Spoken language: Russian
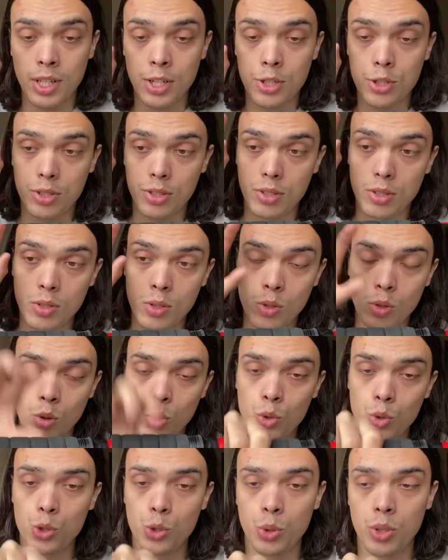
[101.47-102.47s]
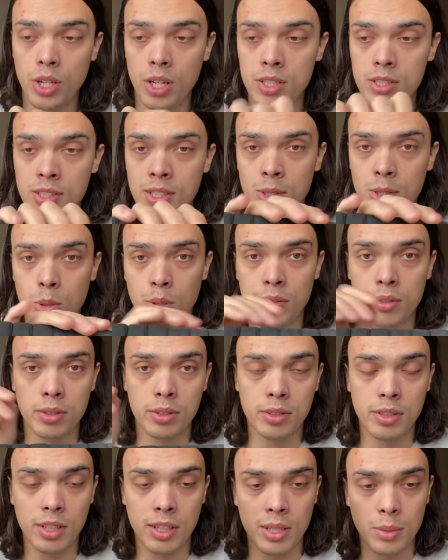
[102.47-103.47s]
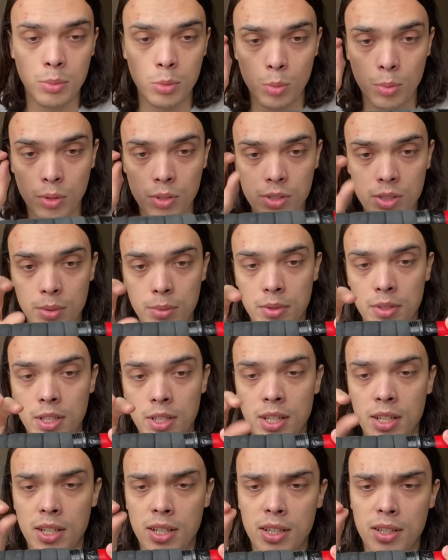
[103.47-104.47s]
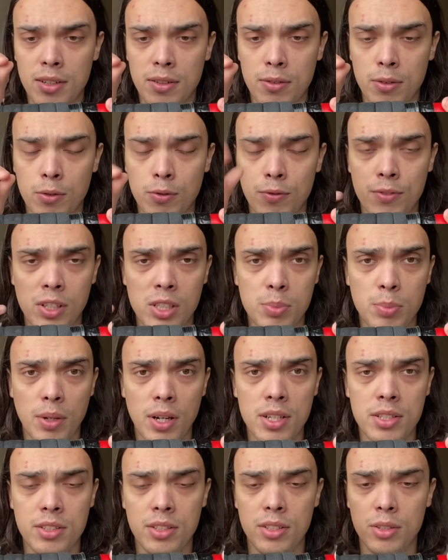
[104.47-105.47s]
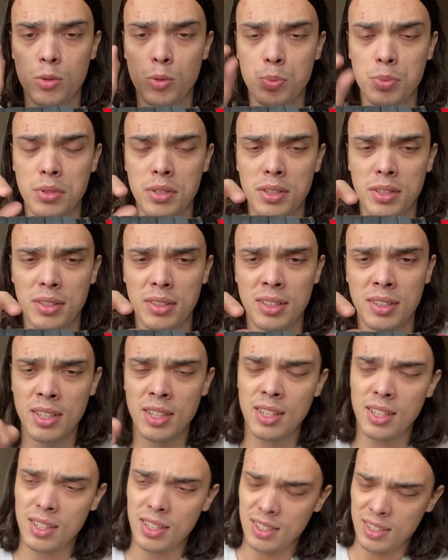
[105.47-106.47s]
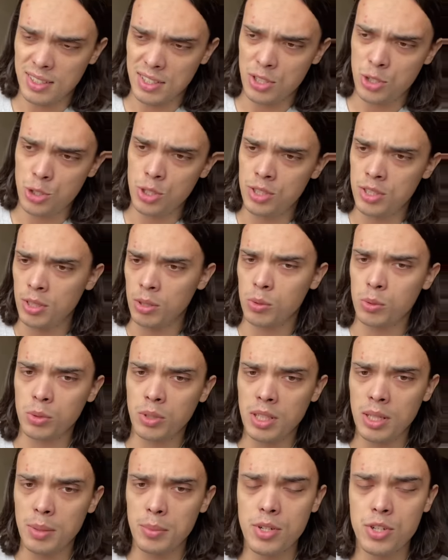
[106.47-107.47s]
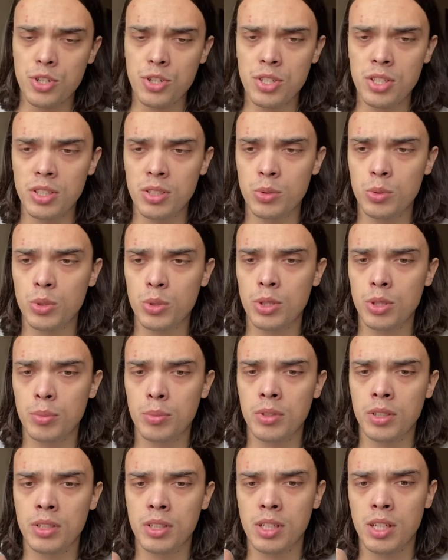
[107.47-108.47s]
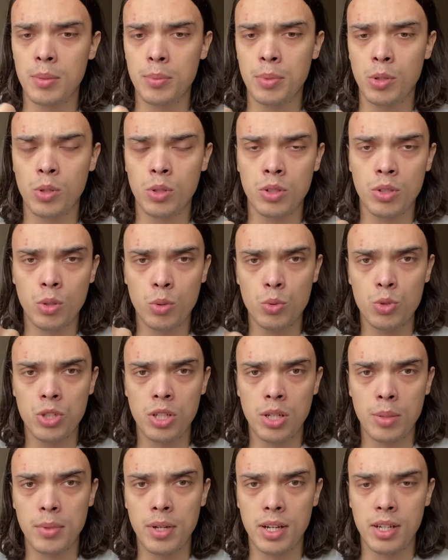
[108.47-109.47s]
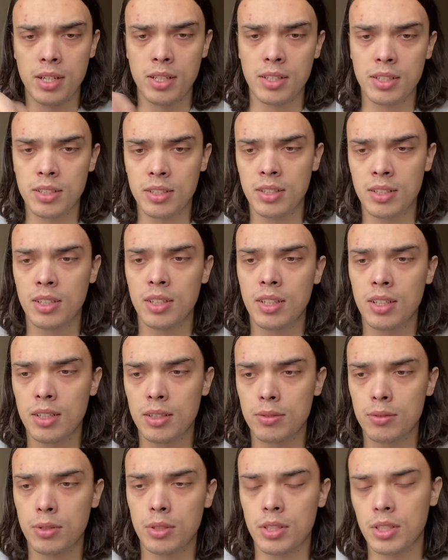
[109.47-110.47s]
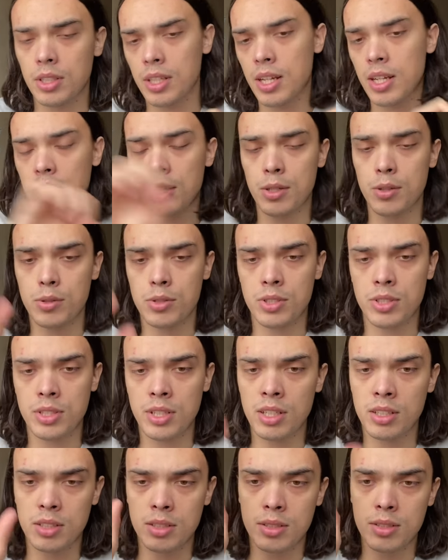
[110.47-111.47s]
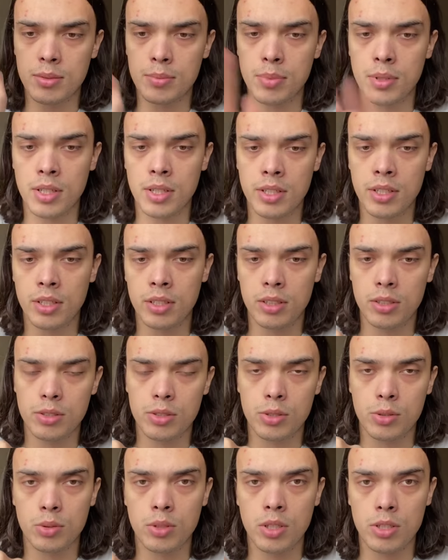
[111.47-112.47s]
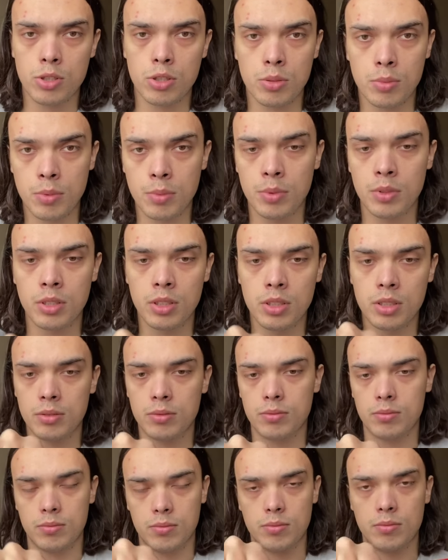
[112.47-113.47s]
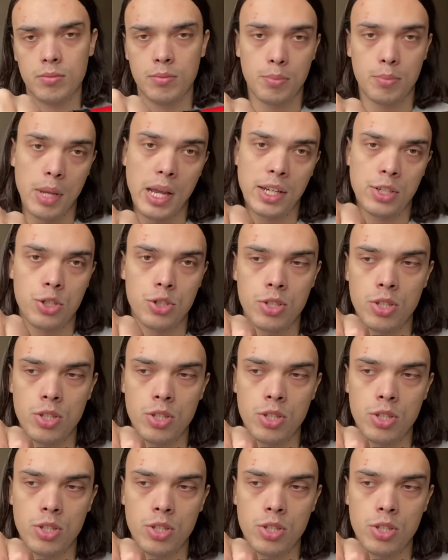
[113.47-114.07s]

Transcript: Значит, ручку я изготовил таким образом. Я в фикс-прайсе купил а, чистилку для машины, у нее была такая прикольная ручка мягкая. Вот, я ее снял и переделал сюда, чтобы было мягче